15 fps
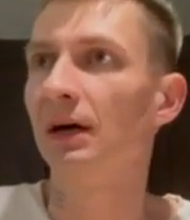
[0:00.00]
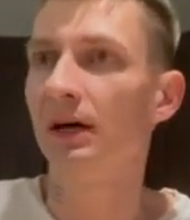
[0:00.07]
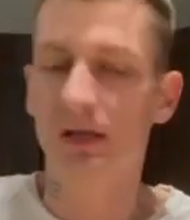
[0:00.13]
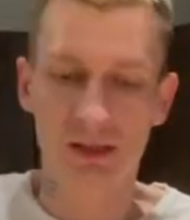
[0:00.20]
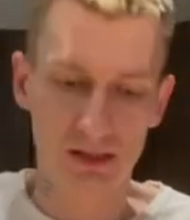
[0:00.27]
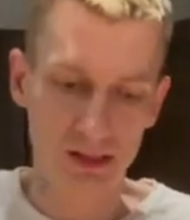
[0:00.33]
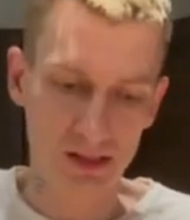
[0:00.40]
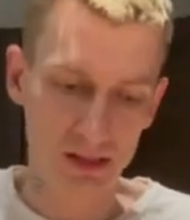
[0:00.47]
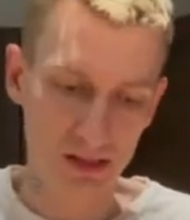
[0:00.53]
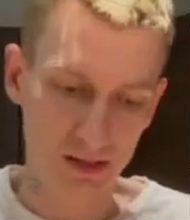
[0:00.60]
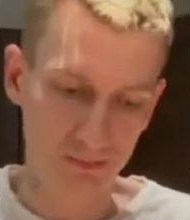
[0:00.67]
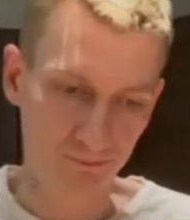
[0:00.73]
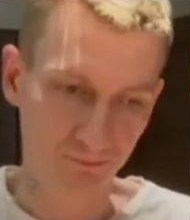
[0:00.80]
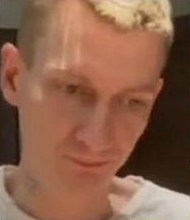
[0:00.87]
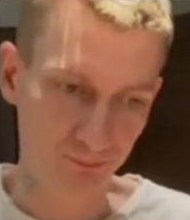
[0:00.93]
а,
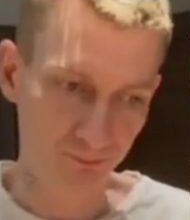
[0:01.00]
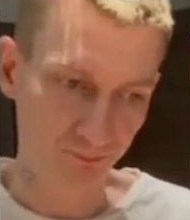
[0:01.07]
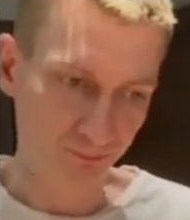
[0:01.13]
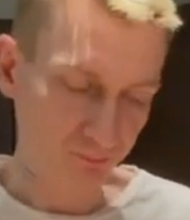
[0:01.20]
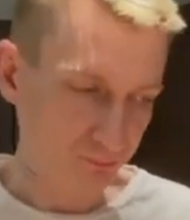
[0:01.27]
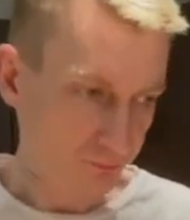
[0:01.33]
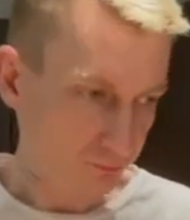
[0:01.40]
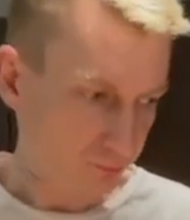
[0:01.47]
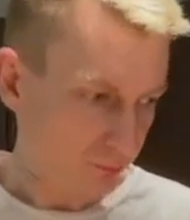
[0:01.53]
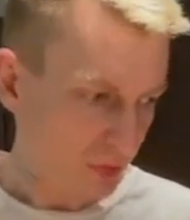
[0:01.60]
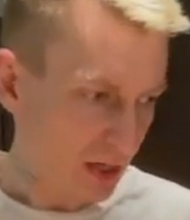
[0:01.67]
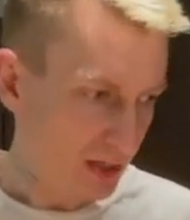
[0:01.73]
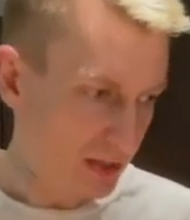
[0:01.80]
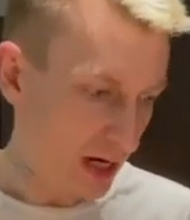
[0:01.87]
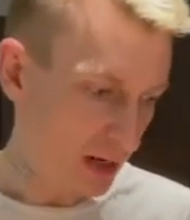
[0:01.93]

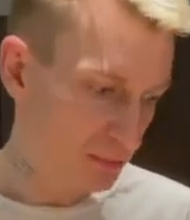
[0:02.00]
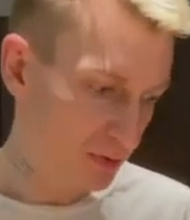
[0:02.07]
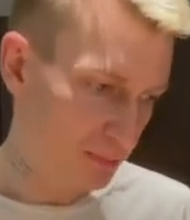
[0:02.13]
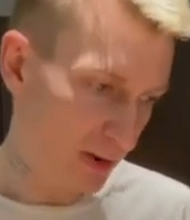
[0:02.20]
как бы